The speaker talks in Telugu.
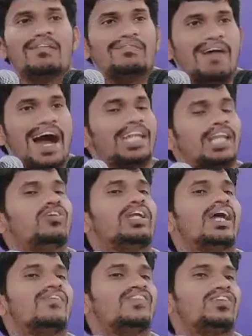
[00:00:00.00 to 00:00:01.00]

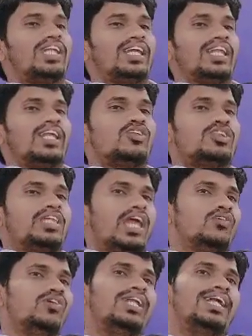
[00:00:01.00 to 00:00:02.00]
మానవుడిగా పుట్టి నేను
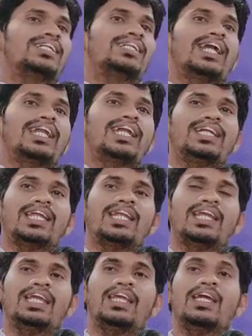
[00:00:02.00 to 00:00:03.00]
దేవుణ్ణి అంటున్నాడు
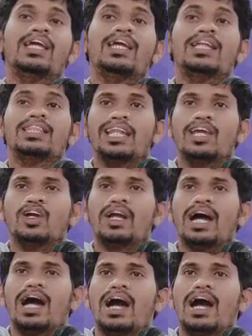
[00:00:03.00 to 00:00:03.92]
ఏంటని తన యొక్క